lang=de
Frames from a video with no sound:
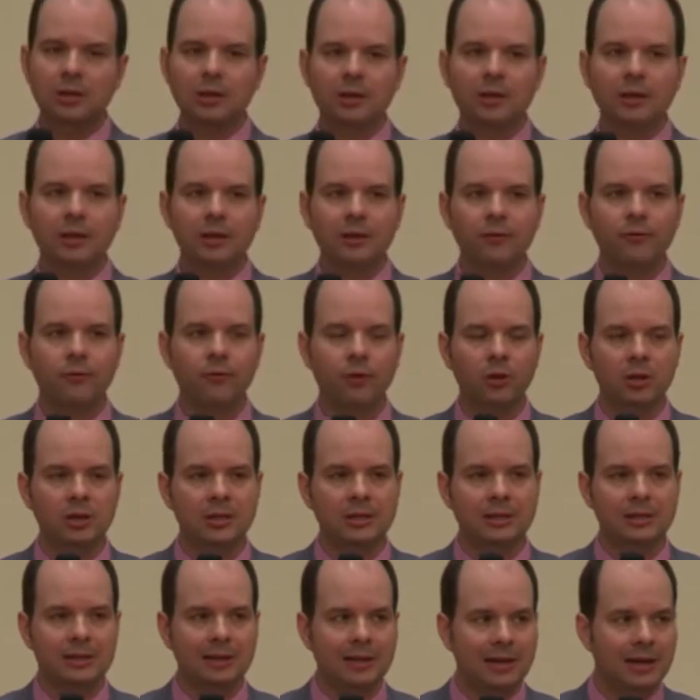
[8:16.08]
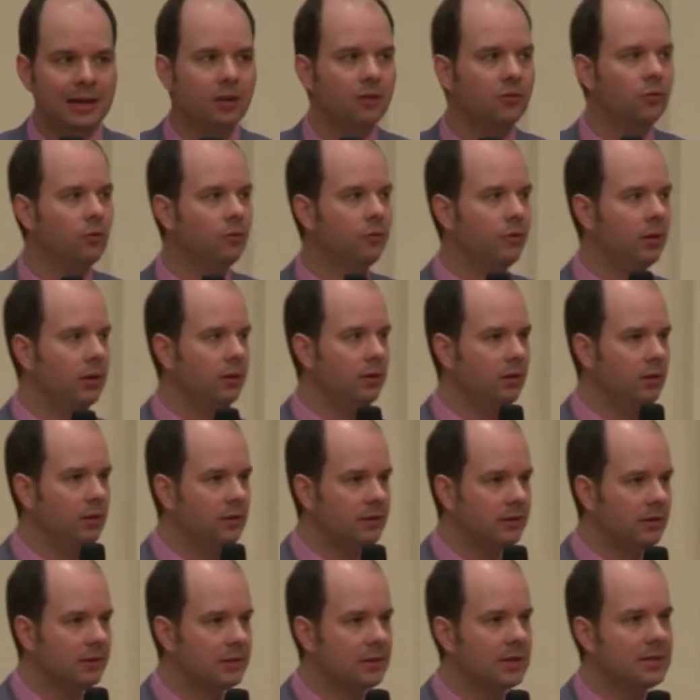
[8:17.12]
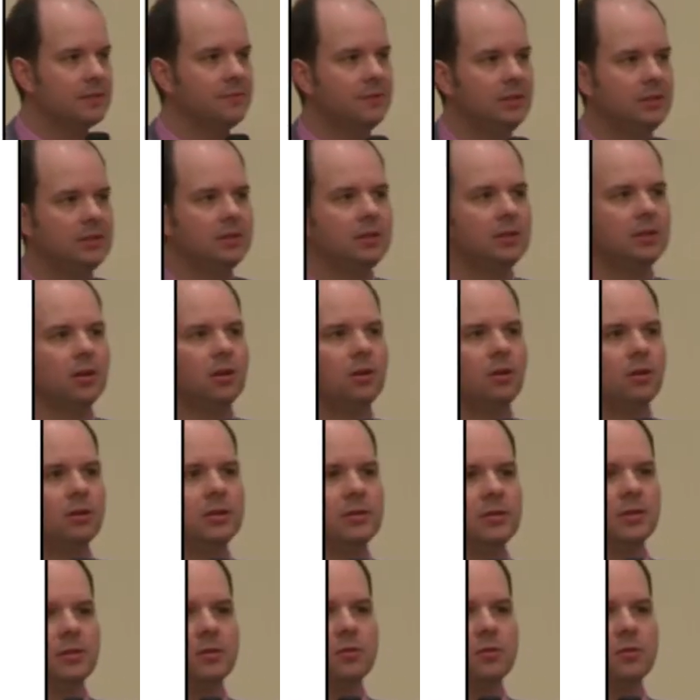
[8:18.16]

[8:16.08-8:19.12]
äh, völlig klar, insofern ist das ganz wichtig, auch in dieser